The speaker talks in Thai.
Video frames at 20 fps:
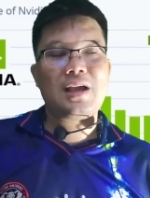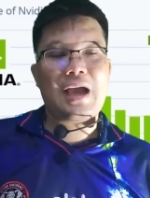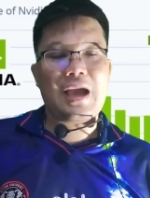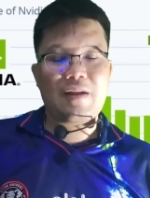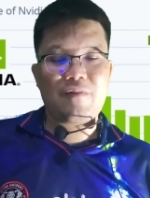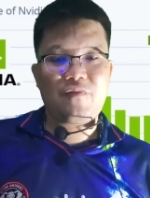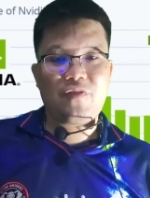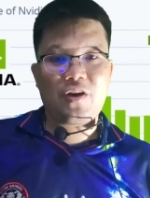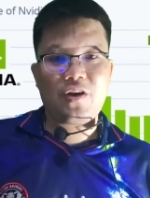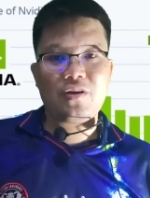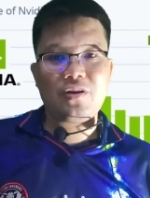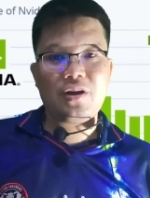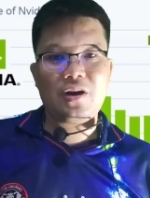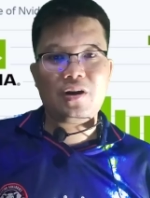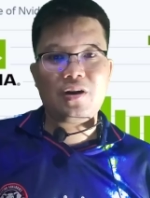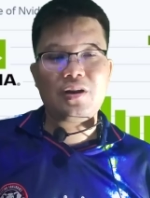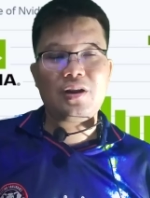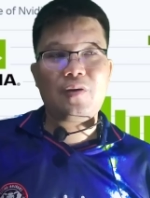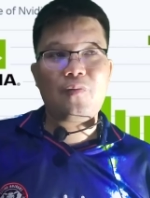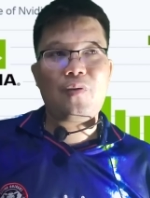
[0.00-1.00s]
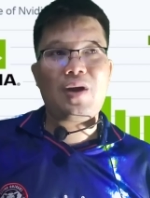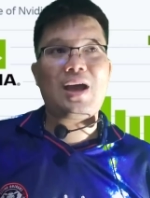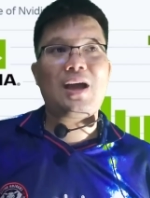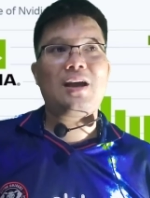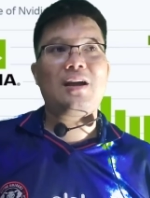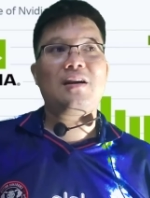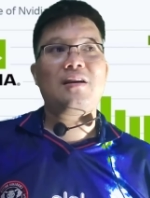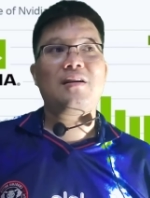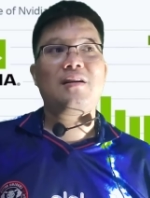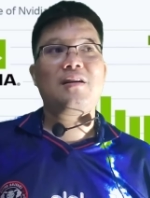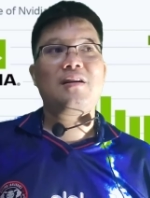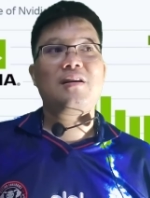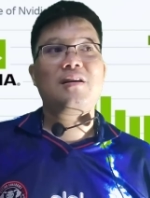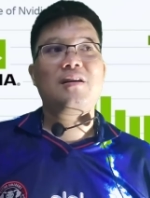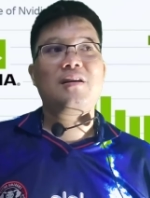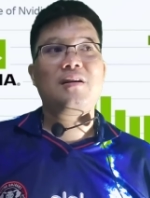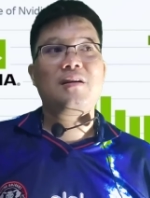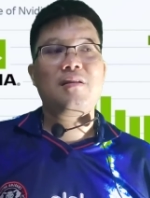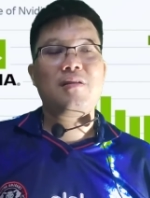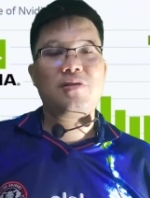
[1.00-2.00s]
การฟ้องร้องระหว่าง
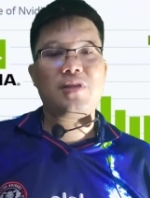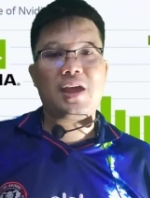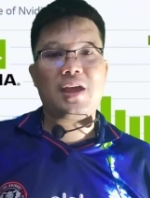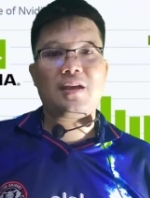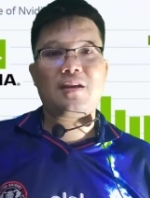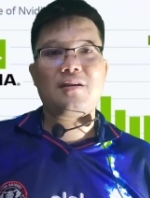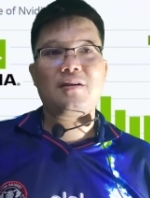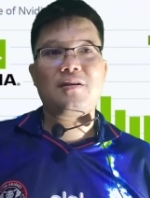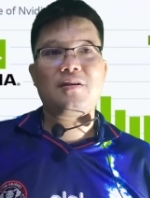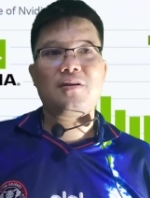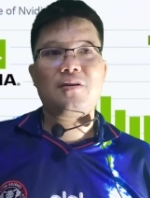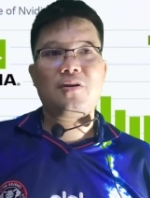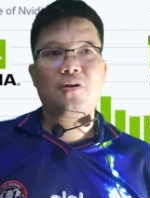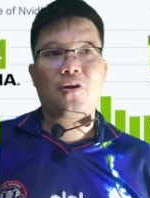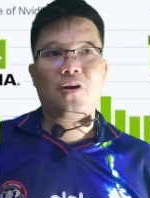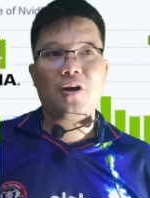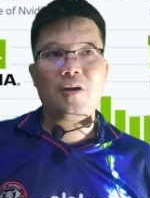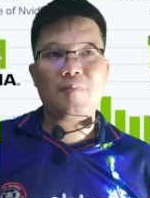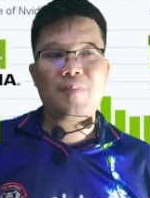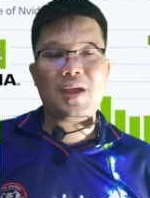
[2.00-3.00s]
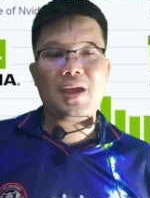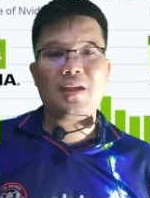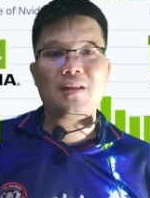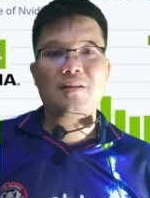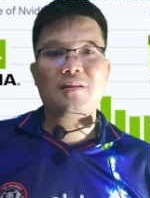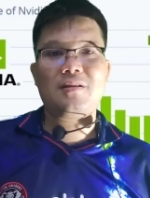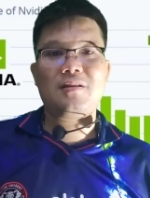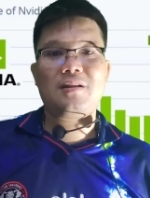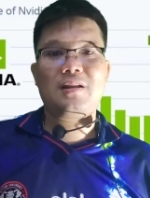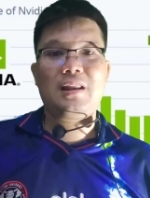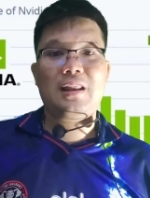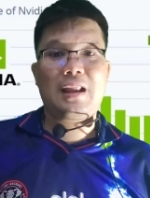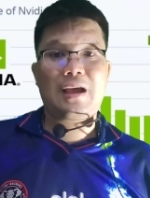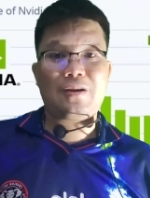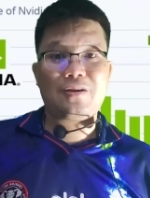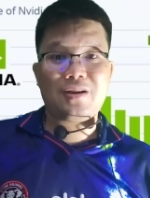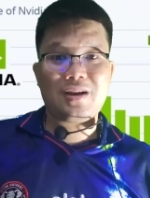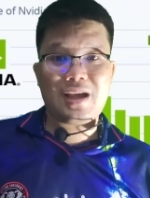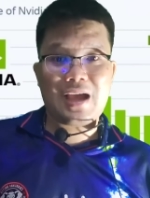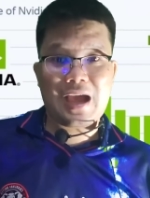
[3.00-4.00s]
เซก Coinbase
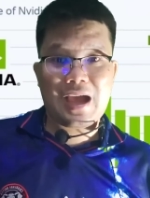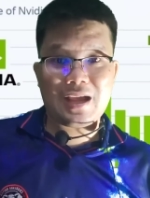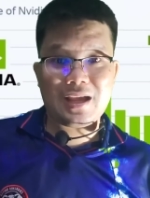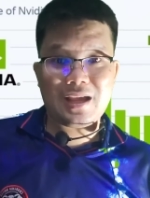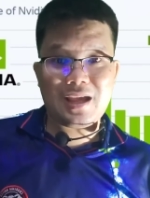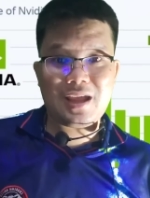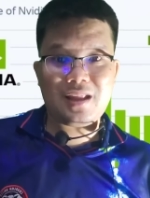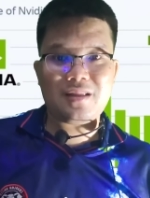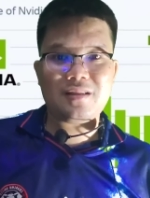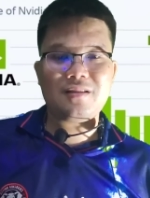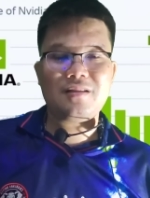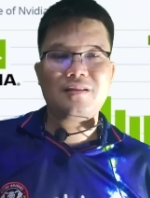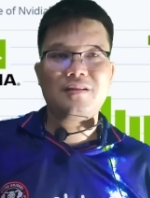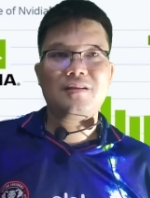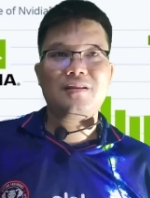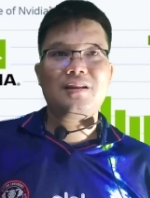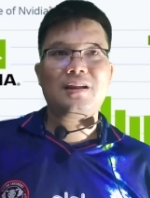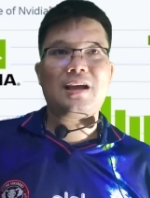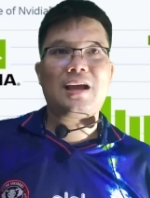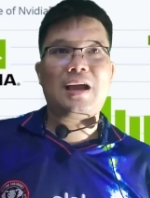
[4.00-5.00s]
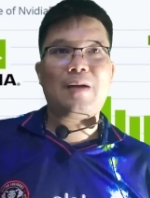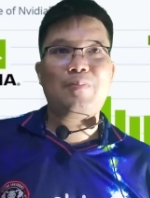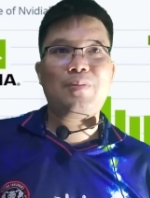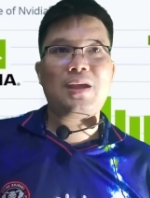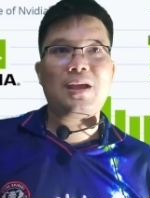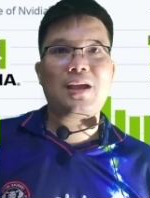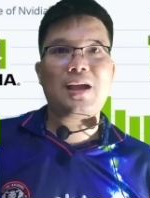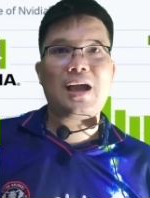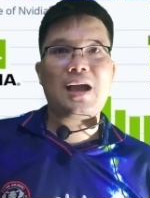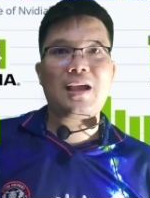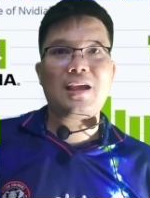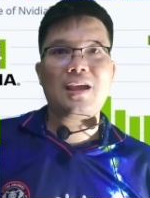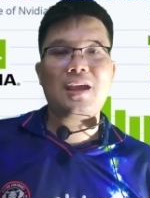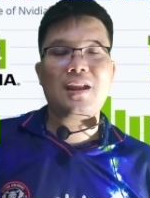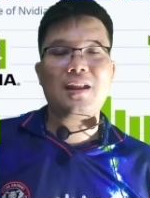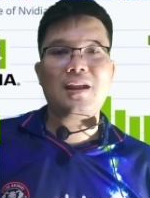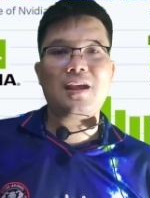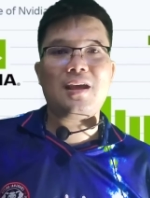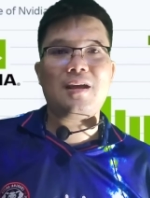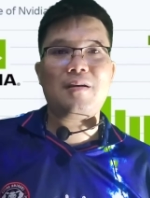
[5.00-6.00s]
แล้วก็ Kraken นะครับแต่
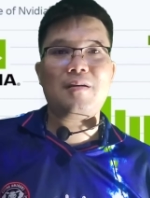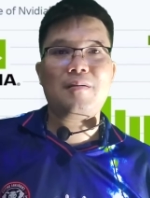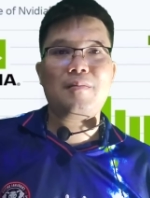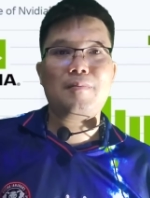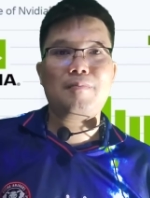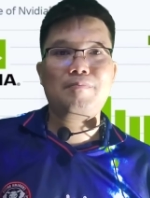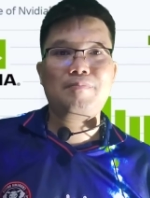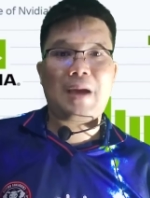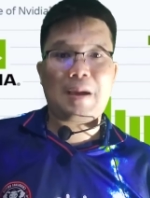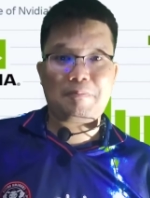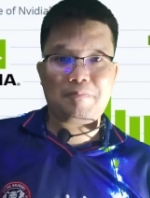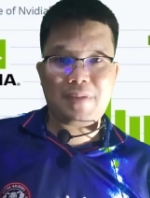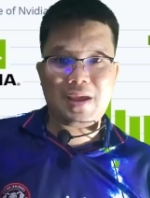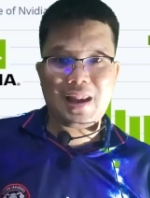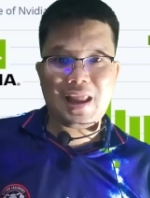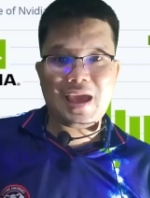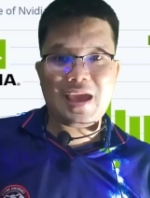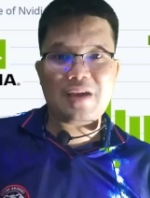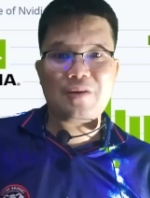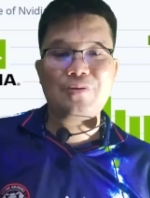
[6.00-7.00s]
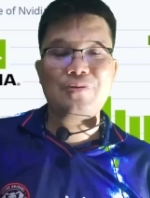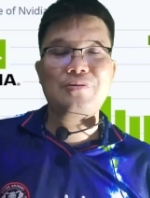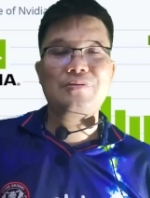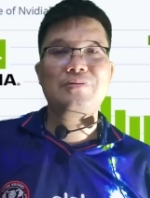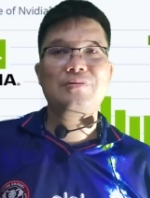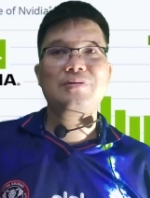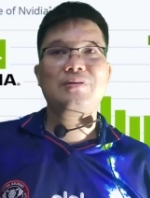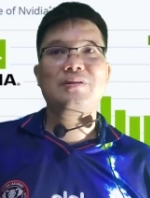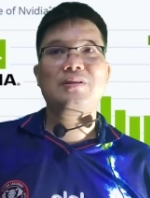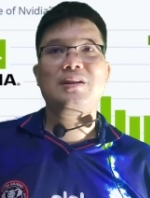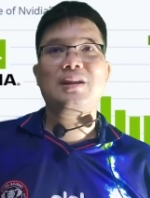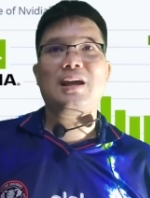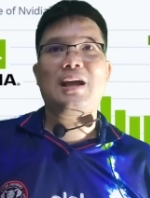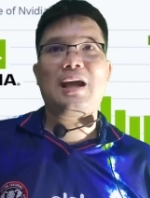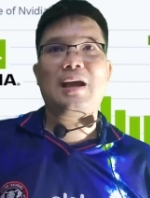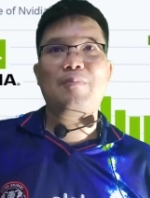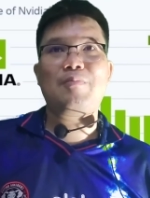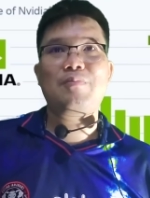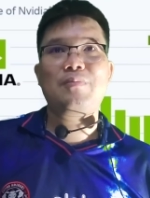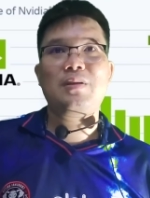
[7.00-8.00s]
Kraken เนี่ยปรับไปแล้ว
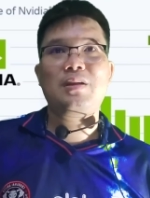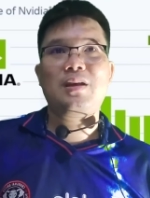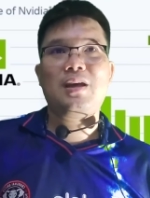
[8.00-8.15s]
นะครับ